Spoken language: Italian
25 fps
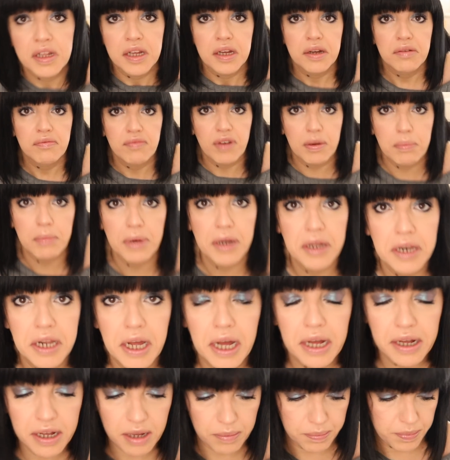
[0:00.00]
va bene
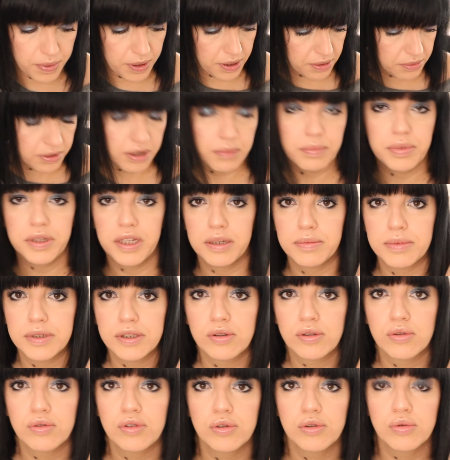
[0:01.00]
anche per un
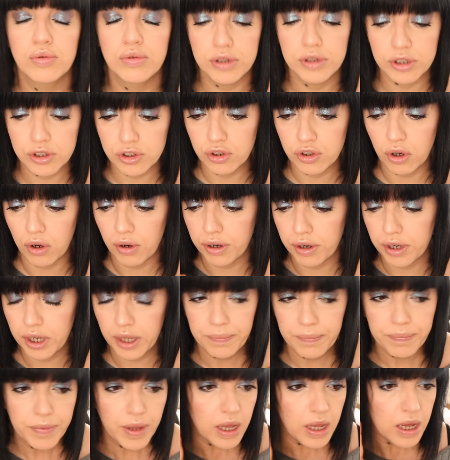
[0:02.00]
abbigliamento di tutti i
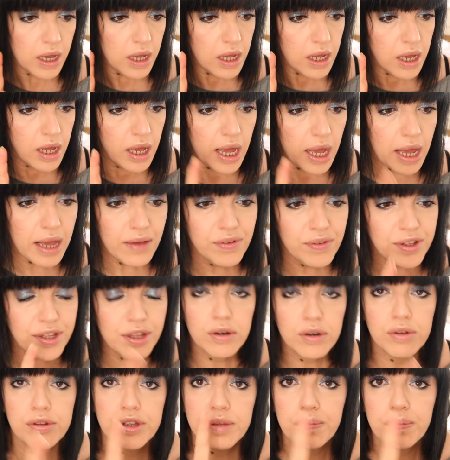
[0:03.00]
giorni e vi dirò di